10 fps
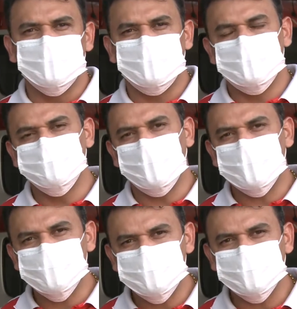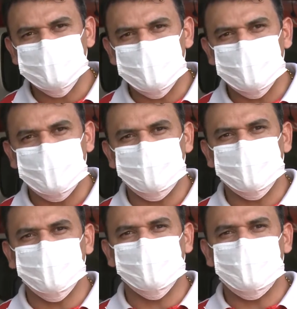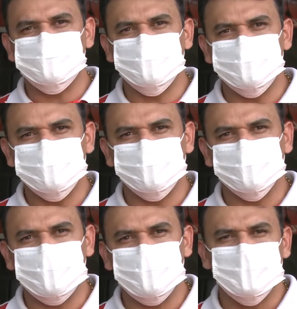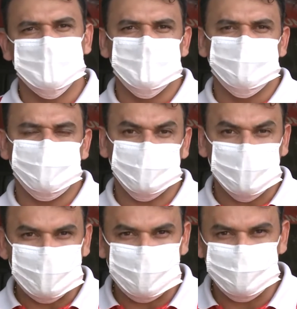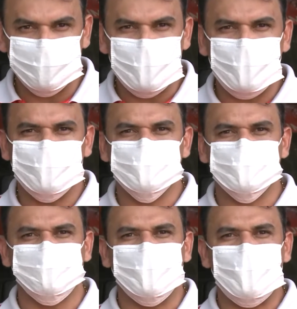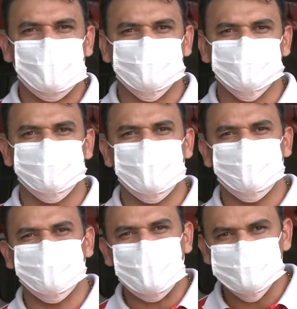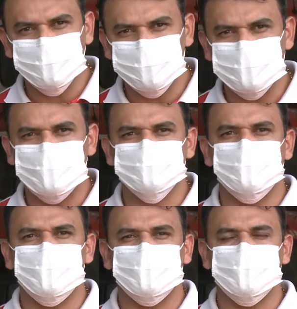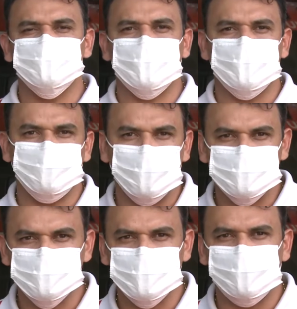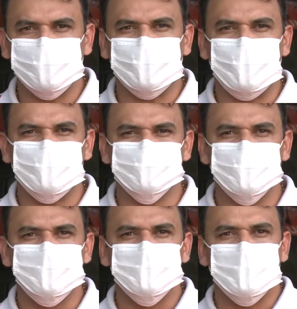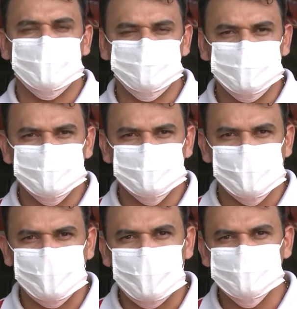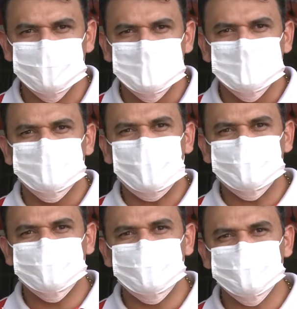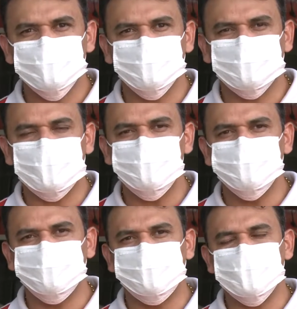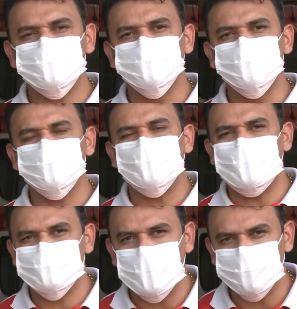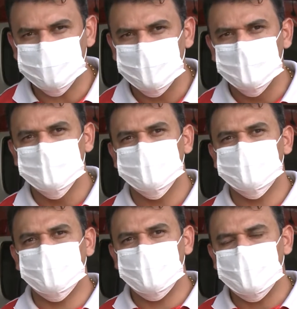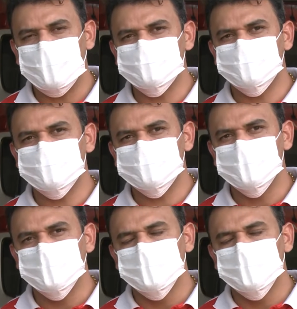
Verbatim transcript: É, embora a gente tenha a prerrogativa de poder fotografar essas placas, levar as autoridades competentes para que possam ser aplicadas as medidas legais, mas isso tem um preço muito mais alto, que é, às vezes,